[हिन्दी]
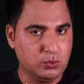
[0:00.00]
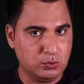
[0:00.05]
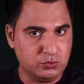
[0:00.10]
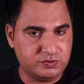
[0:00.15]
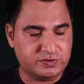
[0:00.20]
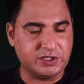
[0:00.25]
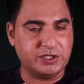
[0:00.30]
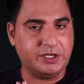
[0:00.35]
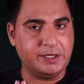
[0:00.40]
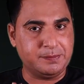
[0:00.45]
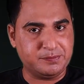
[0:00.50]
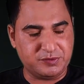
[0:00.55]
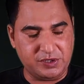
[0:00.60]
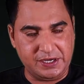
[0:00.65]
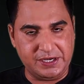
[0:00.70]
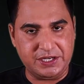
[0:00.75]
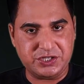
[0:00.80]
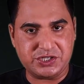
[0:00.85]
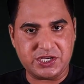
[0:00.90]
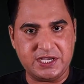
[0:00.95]
उनसे टिप्स
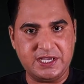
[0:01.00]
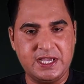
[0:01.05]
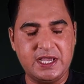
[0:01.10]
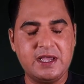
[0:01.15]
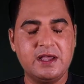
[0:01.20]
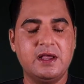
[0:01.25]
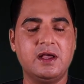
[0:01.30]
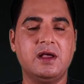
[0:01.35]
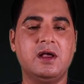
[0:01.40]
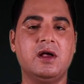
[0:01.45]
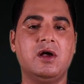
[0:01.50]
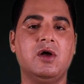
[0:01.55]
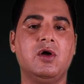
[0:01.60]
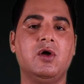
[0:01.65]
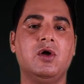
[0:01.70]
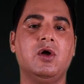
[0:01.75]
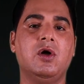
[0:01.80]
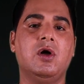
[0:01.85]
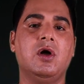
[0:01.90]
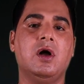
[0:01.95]
लेने चाहिए
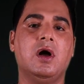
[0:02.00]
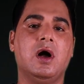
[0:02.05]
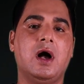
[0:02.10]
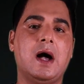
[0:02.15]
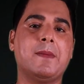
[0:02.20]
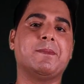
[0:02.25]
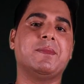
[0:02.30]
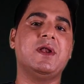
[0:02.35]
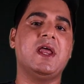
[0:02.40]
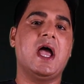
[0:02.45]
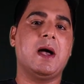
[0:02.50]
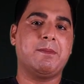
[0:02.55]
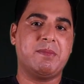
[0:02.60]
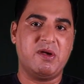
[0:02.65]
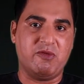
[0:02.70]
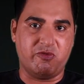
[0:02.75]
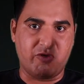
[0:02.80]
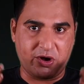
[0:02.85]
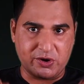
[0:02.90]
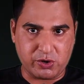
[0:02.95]
अपने आप
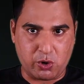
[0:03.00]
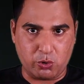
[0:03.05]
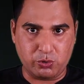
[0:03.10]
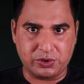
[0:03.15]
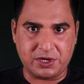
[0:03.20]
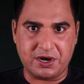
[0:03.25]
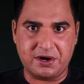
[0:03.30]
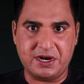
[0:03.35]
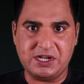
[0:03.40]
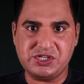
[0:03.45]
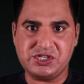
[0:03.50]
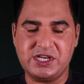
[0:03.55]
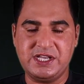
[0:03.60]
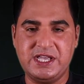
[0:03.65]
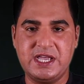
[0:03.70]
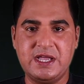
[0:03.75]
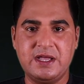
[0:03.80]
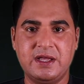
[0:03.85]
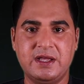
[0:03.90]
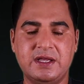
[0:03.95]
पे वर्कआउट करना
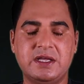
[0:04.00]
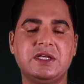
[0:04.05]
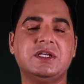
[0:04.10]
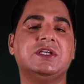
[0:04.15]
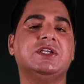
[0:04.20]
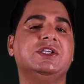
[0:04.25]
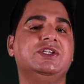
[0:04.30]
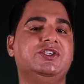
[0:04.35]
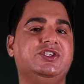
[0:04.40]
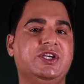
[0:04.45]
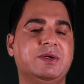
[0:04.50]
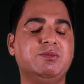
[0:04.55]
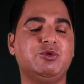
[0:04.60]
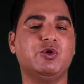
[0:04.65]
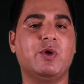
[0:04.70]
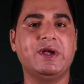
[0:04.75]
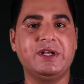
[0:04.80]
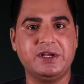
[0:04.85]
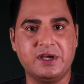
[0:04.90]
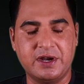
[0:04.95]
चाहिए जिम
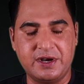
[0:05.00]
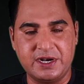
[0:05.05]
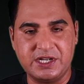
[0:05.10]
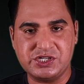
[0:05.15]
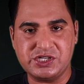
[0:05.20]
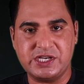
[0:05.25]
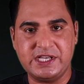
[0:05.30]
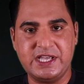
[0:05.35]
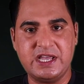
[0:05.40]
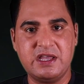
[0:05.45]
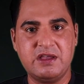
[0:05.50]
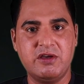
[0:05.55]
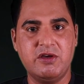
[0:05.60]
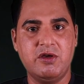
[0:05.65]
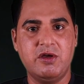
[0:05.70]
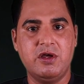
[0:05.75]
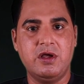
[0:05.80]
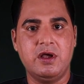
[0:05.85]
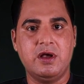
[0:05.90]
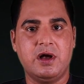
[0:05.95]
ज्वाइन करना चाहिए
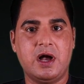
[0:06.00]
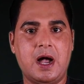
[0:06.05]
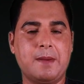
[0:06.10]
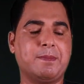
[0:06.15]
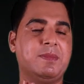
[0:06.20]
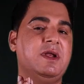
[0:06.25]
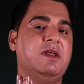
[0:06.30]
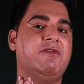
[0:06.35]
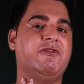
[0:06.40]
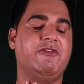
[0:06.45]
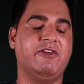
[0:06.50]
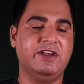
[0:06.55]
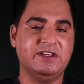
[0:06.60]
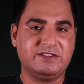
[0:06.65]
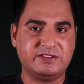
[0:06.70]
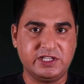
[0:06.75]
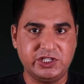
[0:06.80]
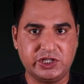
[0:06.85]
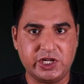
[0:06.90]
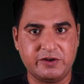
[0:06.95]
अपने
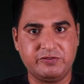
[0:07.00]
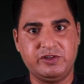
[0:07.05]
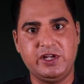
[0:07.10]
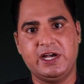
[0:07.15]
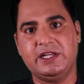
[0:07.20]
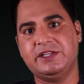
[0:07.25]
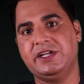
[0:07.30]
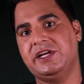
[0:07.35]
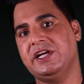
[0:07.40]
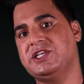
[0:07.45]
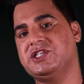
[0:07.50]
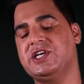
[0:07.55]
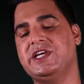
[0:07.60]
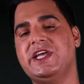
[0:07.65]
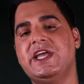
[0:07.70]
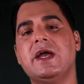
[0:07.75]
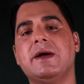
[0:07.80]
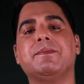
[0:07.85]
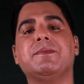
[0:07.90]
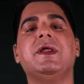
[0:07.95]
फेस की तरफ ध्यान देना
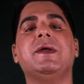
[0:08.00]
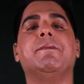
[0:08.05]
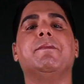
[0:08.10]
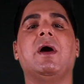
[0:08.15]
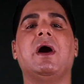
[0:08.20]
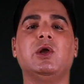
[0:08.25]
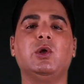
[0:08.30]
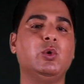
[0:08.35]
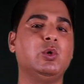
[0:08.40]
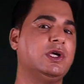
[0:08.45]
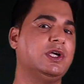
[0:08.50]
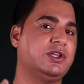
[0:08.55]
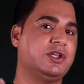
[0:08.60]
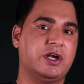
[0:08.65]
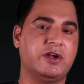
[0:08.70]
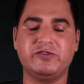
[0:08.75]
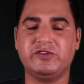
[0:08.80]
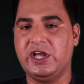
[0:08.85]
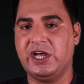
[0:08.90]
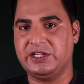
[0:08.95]
चाहिए अपने बालों की
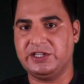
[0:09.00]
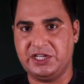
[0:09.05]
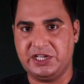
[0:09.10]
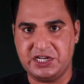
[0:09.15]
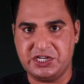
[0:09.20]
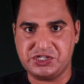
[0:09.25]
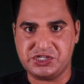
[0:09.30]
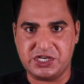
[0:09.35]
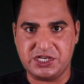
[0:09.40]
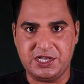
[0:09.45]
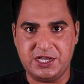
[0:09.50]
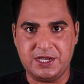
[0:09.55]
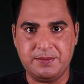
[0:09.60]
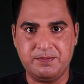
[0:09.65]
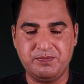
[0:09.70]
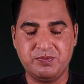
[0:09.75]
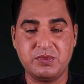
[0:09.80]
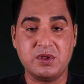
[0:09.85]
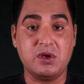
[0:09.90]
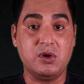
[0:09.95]
तरफ ध्यान देना चाहिए
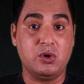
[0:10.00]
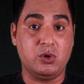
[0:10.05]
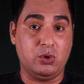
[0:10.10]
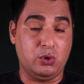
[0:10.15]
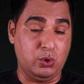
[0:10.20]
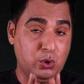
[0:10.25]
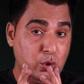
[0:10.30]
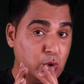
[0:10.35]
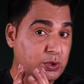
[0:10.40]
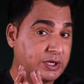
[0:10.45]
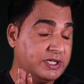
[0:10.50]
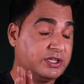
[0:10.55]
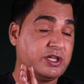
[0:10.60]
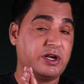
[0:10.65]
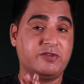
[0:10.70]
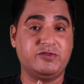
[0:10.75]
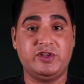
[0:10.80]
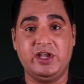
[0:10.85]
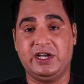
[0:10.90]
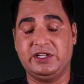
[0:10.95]
लुक की
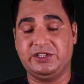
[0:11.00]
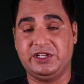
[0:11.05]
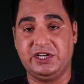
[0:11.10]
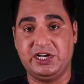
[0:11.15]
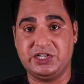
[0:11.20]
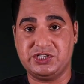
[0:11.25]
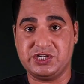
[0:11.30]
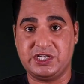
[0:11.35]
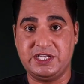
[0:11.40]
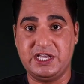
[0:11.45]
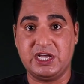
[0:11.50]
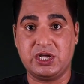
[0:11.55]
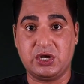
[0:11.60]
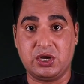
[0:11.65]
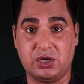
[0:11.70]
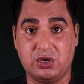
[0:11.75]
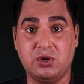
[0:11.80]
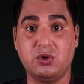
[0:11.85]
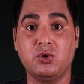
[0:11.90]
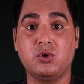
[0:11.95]
तरफ ध्यान देना चाहिए
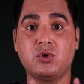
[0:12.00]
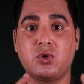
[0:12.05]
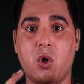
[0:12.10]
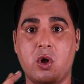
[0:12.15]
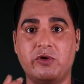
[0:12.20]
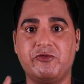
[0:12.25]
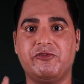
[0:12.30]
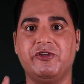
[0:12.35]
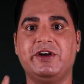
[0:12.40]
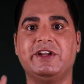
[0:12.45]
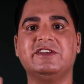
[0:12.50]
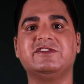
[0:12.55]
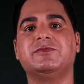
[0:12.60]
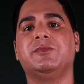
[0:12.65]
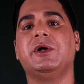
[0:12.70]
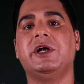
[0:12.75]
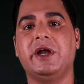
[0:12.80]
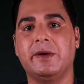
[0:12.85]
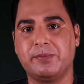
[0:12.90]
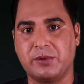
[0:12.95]
कॉन्फिडेंस
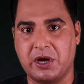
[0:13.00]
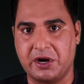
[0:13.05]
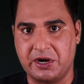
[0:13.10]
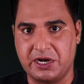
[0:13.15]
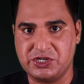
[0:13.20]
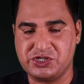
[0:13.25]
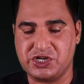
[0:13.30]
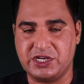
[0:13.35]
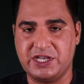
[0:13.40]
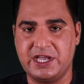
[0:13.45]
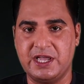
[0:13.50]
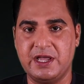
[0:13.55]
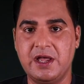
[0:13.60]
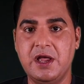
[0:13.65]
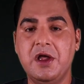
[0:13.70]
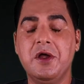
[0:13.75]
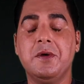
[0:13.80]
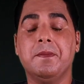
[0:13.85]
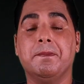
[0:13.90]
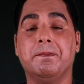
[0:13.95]
बिल्डअप करना चाहिए
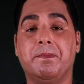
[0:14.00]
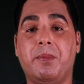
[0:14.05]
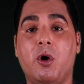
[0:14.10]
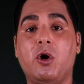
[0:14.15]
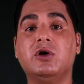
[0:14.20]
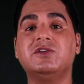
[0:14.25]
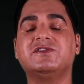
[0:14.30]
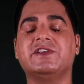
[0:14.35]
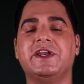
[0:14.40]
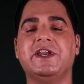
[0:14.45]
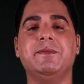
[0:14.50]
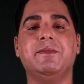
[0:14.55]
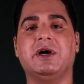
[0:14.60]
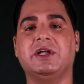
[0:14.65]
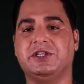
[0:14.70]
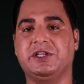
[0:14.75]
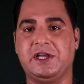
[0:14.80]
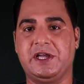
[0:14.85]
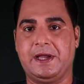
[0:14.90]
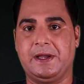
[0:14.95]
बहुत सारी
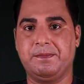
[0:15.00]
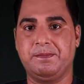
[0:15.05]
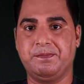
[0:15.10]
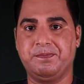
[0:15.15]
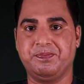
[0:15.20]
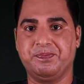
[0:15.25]
बातें हैं